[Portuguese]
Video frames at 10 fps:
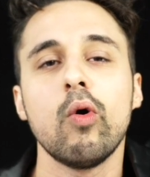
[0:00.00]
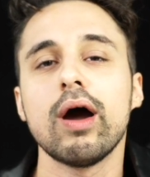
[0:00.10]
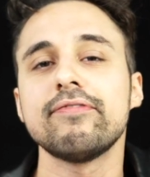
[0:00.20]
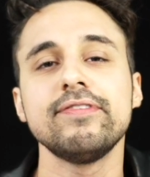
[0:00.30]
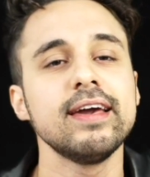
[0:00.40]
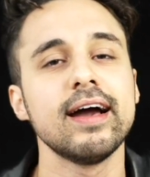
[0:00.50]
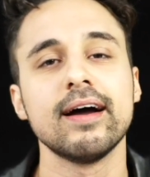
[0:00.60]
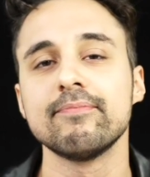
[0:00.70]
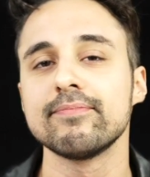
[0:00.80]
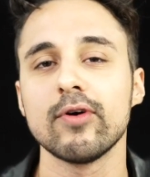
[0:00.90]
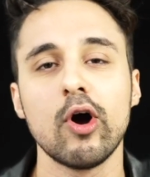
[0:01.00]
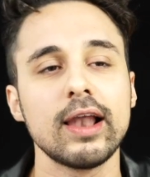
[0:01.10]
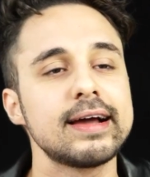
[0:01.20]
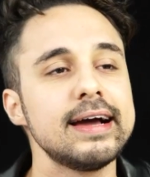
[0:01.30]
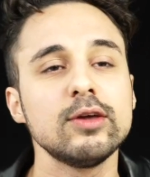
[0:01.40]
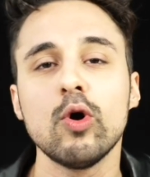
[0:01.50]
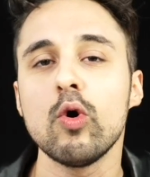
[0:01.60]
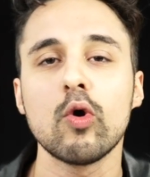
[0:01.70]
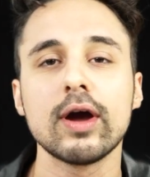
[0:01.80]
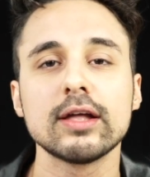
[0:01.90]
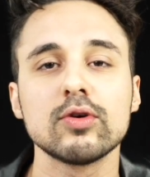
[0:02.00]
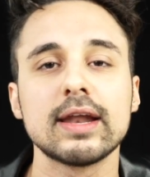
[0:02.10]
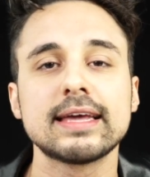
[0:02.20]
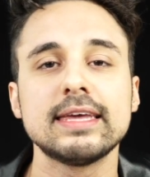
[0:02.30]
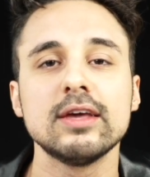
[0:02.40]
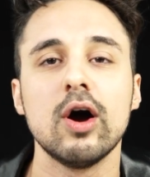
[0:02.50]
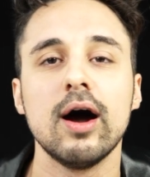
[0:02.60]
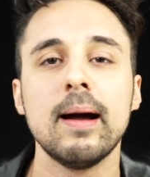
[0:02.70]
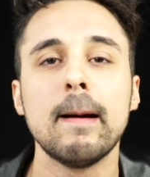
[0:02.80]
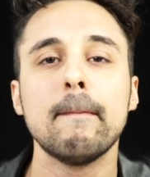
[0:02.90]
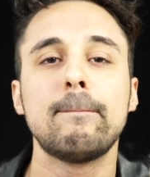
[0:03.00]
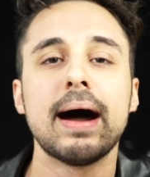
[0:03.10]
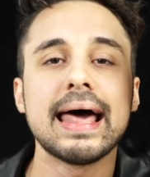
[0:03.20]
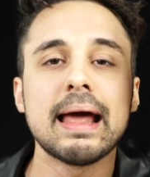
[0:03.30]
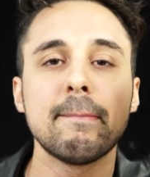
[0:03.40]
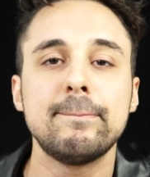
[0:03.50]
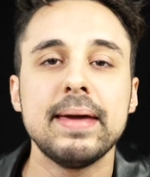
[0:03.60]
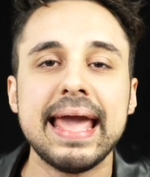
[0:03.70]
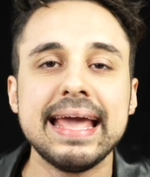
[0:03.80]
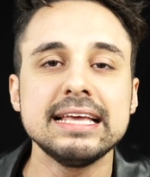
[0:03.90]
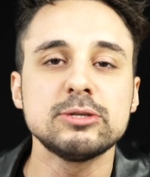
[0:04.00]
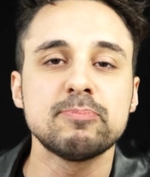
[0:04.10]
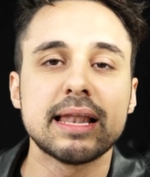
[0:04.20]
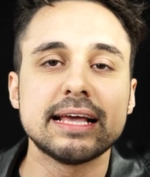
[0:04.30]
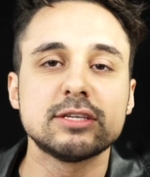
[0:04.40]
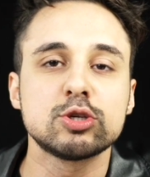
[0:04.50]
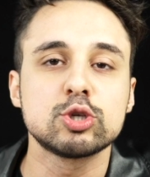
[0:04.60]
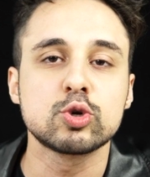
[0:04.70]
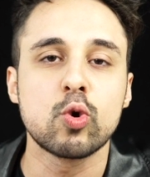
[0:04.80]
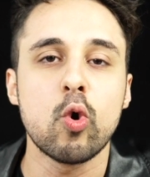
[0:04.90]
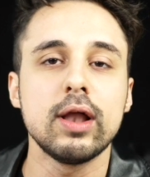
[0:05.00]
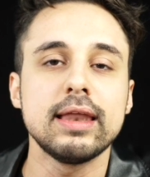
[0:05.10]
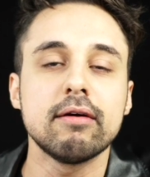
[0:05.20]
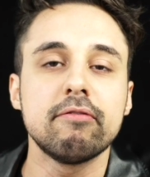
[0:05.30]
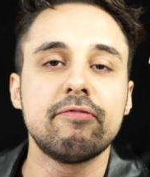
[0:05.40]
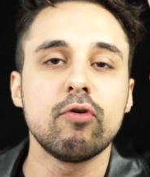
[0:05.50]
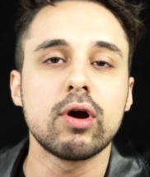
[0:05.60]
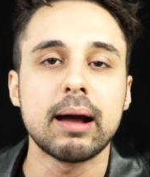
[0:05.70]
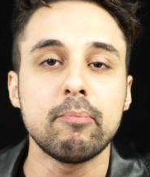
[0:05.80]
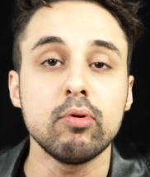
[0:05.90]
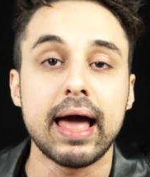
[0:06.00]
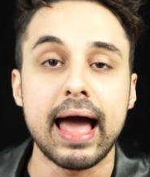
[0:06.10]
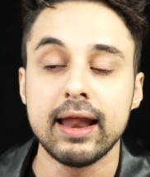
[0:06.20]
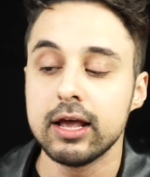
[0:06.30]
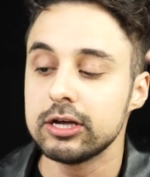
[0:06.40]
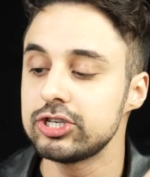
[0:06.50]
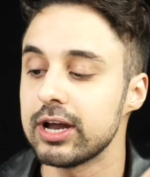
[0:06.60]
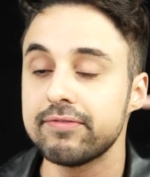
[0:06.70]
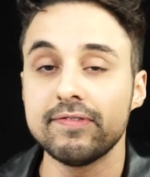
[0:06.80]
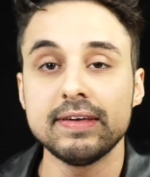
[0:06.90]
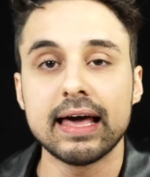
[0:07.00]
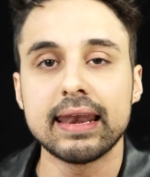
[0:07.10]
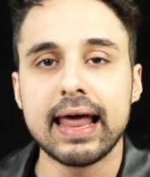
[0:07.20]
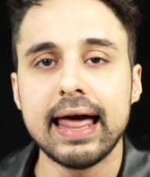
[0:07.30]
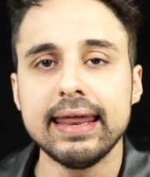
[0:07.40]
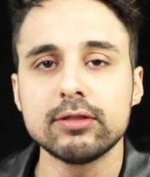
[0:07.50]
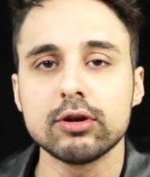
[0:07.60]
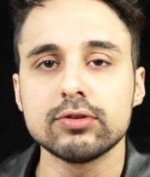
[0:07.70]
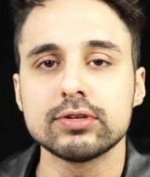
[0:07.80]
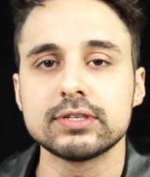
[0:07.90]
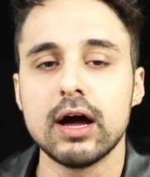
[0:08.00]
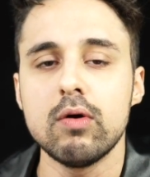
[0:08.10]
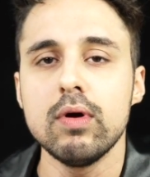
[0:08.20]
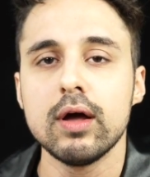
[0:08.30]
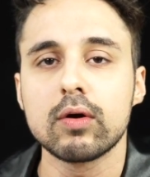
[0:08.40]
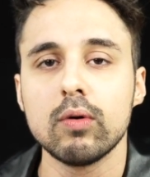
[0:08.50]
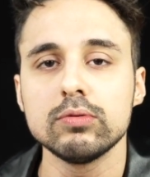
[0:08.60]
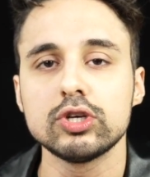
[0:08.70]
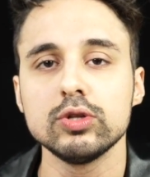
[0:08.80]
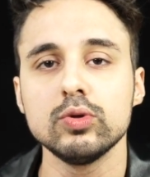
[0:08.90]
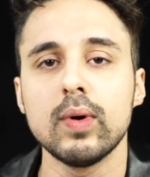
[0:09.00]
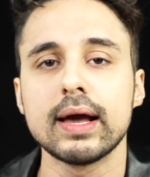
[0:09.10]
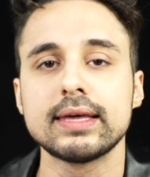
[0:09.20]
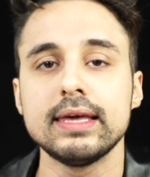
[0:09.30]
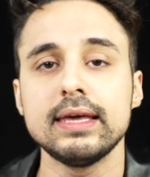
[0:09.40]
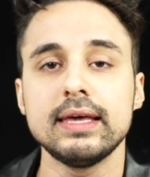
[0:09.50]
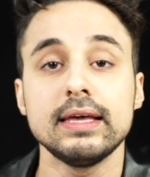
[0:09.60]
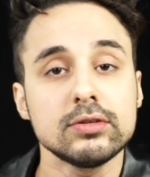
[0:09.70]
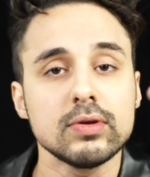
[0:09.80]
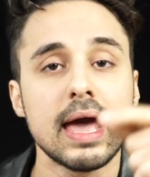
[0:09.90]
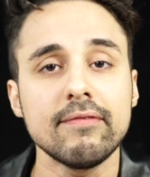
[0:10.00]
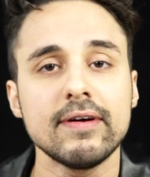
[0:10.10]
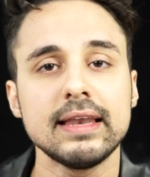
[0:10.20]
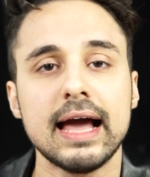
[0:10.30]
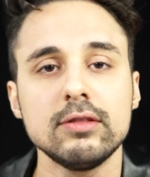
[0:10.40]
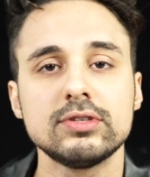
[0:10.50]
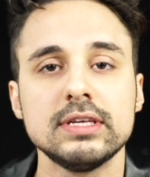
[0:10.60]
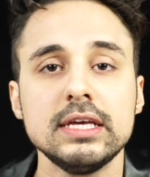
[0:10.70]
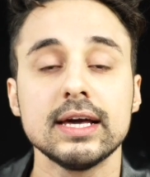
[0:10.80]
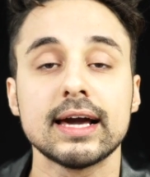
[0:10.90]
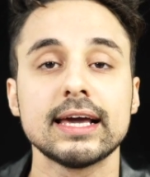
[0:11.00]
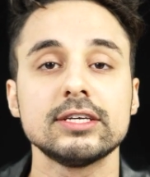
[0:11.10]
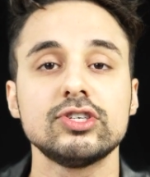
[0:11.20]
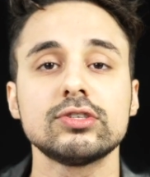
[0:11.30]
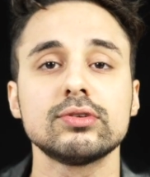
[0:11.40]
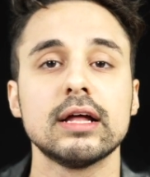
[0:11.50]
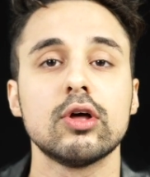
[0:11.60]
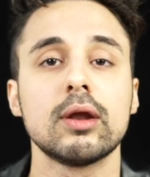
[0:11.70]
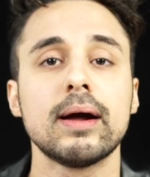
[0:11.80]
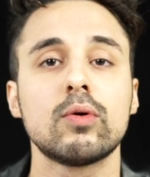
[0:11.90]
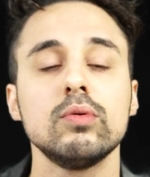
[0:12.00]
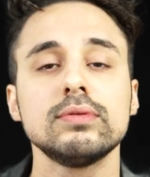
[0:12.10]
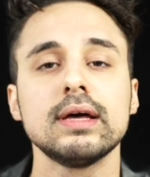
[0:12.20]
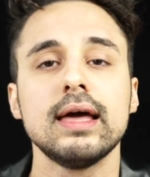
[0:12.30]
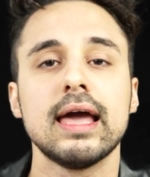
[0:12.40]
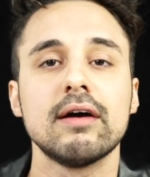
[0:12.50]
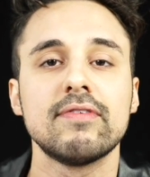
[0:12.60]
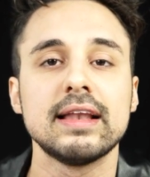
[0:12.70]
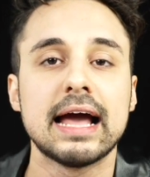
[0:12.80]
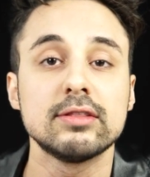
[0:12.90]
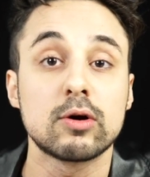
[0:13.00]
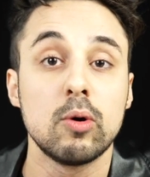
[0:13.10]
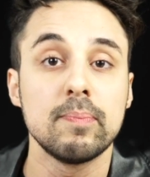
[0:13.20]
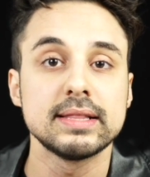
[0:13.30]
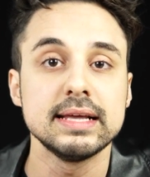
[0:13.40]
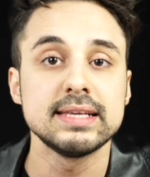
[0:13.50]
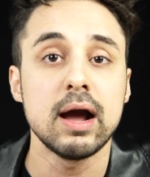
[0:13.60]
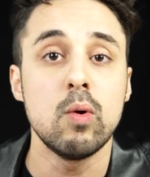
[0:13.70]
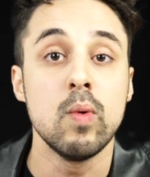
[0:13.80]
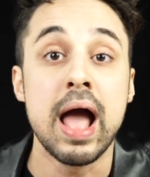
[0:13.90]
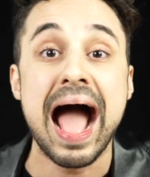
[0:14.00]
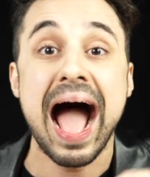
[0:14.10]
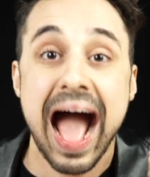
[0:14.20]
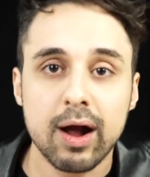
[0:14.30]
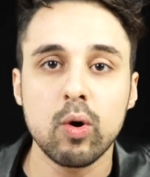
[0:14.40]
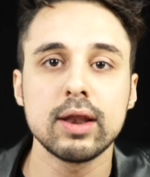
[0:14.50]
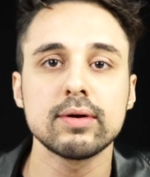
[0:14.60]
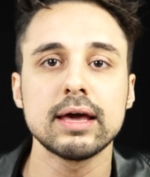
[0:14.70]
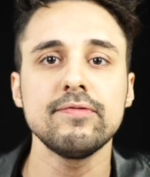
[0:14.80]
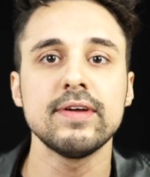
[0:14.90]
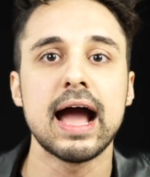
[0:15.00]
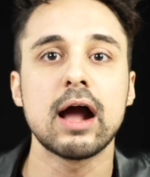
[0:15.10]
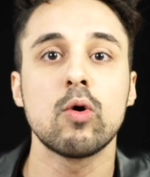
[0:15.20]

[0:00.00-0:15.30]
Ô Rafinha, olha, ganhou o corretor aqui, ó. Parabéns pela escolha vocabular. Já vinha lá na introdução, continua aqui e isso é avaliado sim. Registro da norma culta é avaliado na competência 1. Agora eu quero ver.